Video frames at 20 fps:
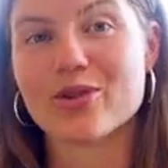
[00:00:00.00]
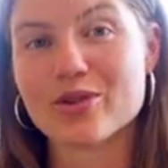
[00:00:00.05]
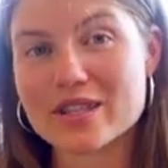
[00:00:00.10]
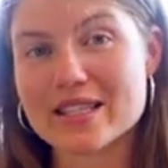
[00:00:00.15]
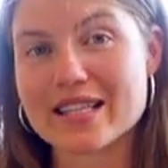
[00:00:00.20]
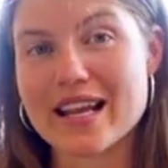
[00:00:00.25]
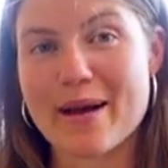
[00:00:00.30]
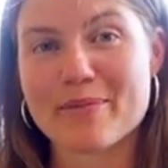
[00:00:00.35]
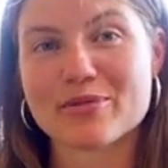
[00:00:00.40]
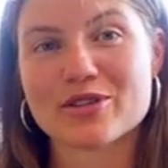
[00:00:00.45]

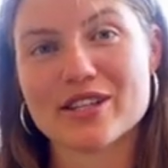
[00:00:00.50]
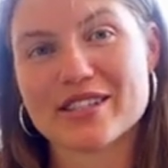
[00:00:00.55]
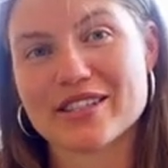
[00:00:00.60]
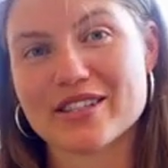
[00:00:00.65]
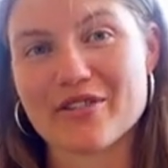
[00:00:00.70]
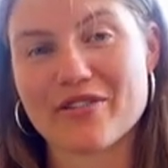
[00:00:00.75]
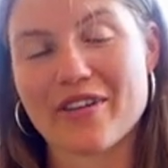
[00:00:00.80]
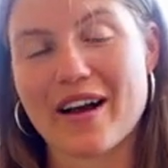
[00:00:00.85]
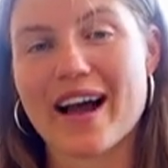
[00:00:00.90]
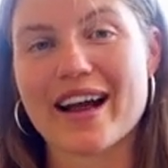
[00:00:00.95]
Und die
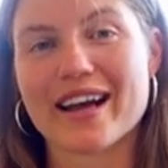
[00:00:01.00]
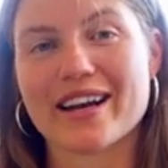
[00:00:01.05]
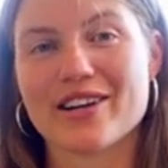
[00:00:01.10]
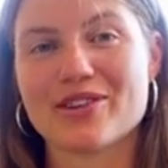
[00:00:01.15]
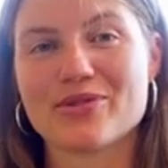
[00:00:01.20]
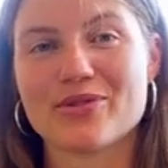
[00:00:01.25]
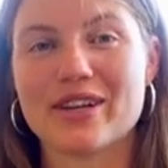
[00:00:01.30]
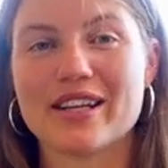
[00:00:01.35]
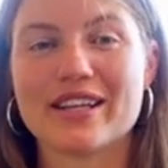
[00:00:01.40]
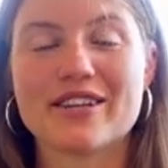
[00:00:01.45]
abschließende Frage
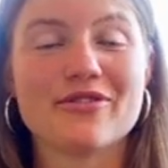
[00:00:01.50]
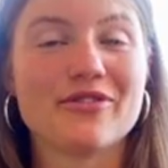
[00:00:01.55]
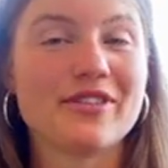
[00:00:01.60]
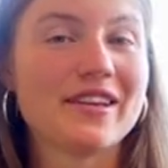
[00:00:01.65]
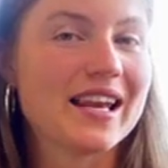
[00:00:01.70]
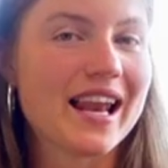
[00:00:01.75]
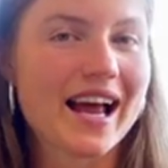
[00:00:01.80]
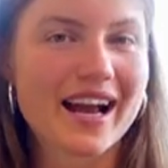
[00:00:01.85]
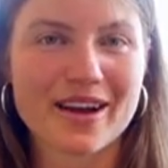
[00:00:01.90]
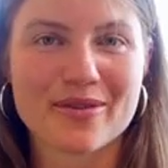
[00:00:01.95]
natürlich, wie
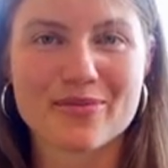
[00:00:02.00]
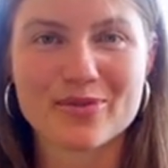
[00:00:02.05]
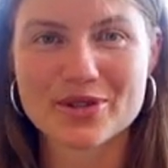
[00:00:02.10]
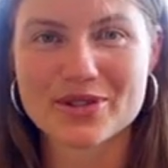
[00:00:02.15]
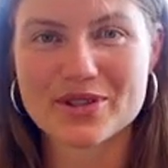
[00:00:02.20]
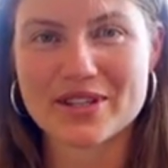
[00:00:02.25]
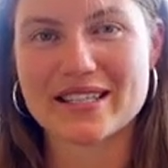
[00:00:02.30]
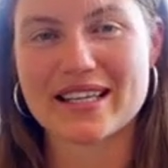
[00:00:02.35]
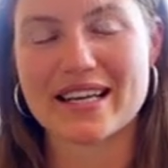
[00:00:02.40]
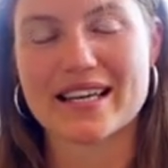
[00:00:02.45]
lange
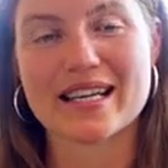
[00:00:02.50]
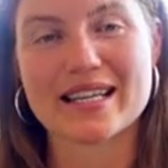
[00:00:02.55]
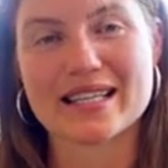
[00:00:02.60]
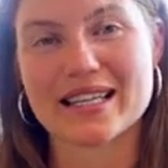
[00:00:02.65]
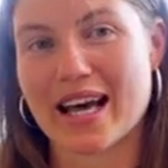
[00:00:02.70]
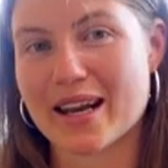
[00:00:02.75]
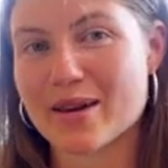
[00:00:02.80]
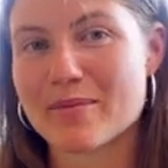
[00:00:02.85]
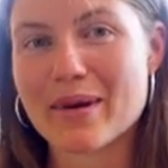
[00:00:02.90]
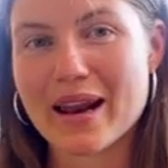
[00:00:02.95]
muss ich dann dann
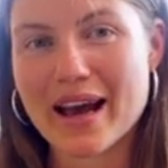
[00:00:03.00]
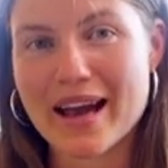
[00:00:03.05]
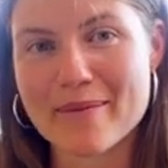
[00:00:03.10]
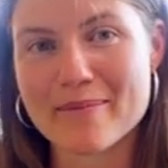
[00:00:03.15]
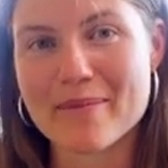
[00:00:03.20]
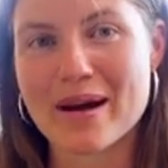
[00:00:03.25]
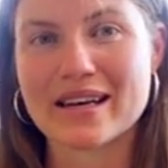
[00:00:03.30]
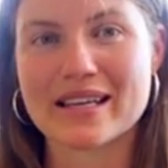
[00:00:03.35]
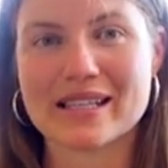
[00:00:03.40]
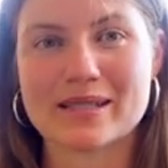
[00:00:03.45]

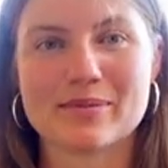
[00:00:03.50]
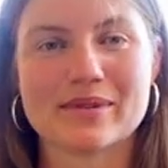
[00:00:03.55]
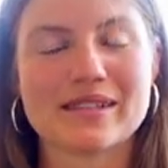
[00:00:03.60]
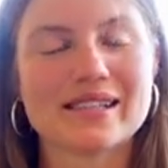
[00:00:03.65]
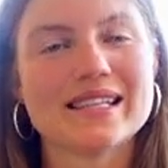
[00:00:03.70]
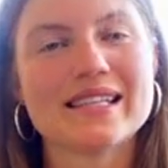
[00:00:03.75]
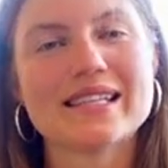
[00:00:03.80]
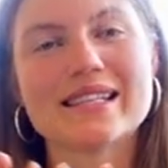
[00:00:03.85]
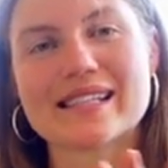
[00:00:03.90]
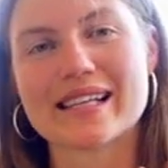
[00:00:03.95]
dranbleiben an diesem
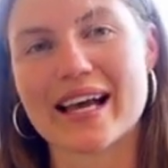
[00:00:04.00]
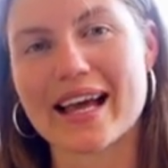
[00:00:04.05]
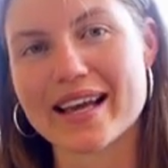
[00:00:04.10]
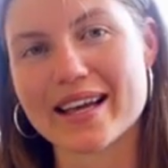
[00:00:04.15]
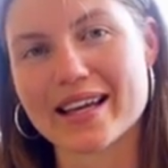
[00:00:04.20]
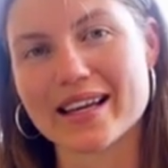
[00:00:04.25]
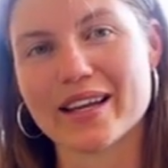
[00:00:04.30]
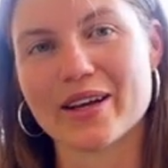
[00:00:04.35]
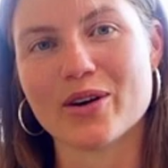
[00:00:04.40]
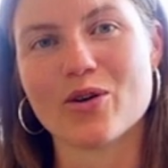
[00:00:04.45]
Seed
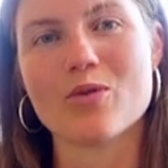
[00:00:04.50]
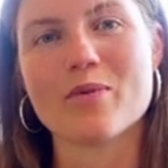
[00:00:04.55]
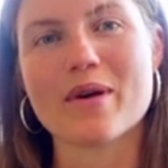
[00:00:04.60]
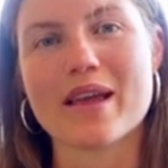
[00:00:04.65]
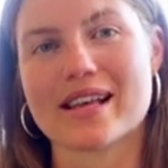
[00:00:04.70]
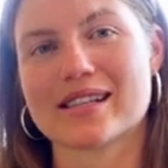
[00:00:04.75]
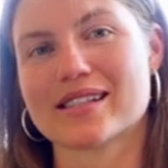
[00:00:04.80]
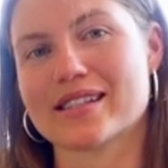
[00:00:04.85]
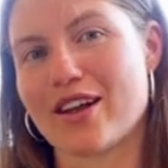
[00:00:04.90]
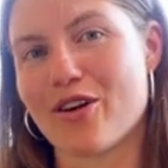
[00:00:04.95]
Cycling, um
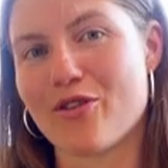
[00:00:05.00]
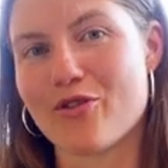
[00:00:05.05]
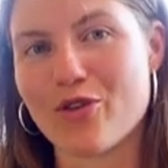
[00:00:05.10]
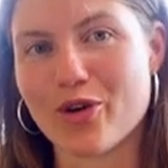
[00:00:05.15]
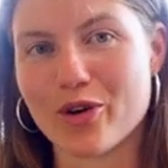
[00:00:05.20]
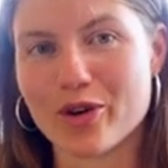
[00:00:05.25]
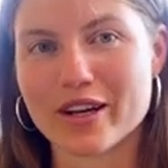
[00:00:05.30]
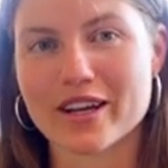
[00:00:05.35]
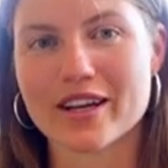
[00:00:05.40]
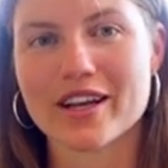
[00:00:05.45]
erste
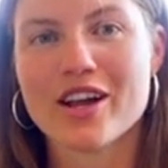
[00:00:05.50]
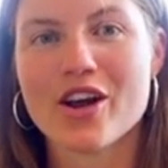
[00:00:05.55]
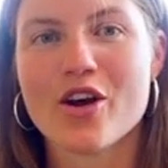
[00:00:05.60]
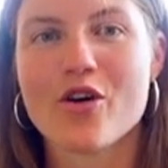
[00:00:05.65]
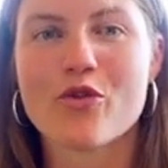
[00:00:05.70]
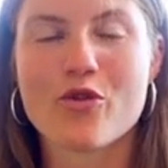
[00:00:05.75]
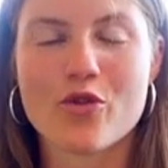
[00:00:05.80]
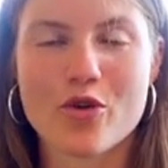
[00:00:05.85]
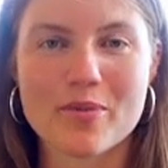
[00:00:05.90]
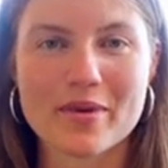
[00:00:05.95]
Erfolge
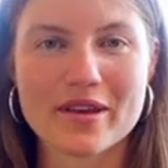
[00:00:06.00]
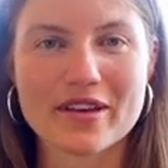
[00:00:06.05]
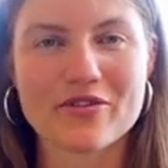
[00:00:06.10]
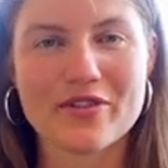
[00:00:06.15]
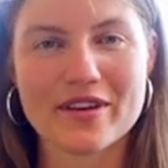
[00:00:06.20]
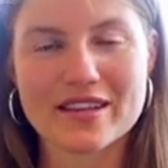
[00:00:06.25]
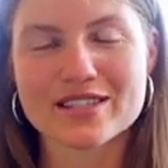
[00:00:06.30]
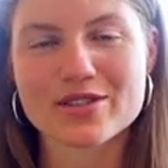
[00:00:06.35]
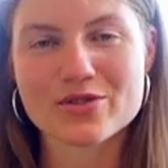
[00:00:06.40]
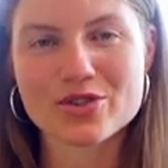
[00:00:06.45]
für mich
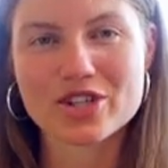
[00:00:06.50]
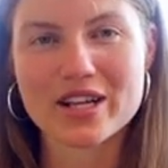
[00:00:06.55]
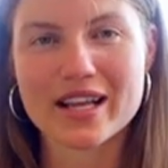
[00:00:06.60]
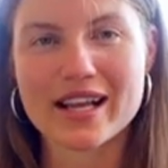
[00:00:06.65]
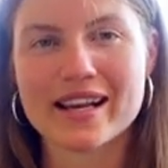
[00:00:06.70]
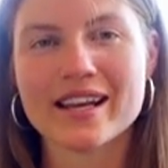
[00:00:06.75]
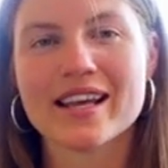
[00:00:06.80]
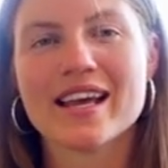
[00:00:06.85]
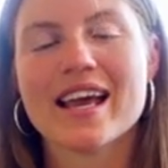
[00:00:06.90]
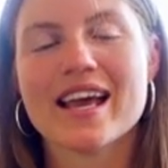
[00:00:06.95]

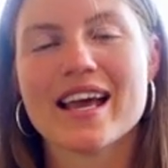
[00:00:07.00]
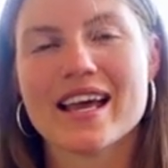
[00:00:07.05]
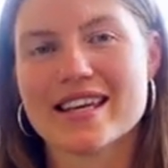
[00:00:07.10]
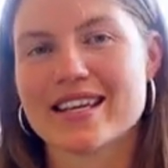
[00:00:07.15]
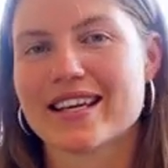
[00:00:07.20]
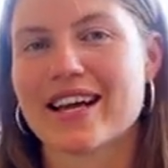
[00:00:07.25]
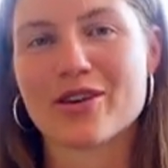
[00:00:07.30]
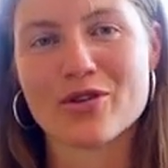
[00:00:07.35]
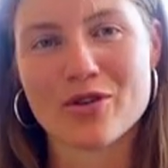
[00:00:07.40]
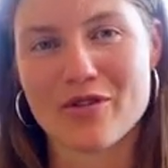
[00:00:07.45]
festzustellen.
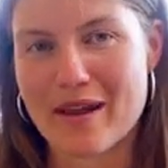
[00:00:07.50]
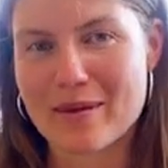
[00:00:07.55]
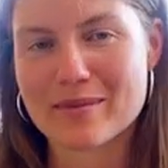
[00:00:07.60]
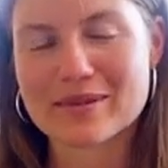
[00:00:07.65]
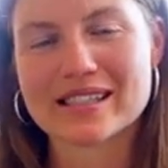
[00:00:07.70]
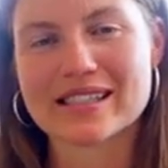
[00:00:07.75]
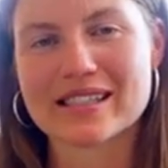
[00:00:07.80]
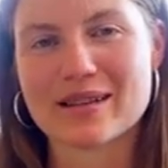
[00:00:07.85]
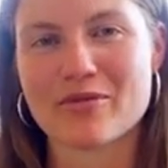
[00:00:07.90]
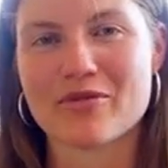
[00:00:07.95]
Ich kann nur
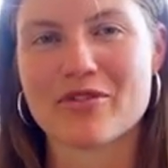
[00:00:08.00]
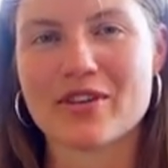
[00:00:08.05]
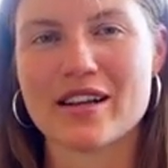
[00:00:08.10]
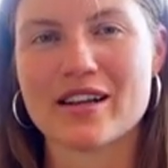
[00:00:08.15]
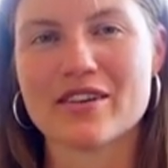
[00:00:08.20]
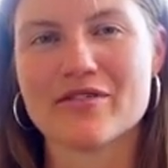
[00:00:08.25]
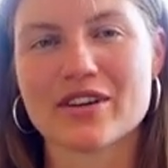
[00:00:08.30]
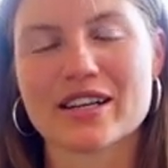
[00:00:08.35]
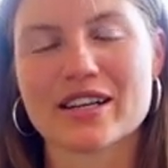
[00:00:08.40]
wärmstens empfehlen,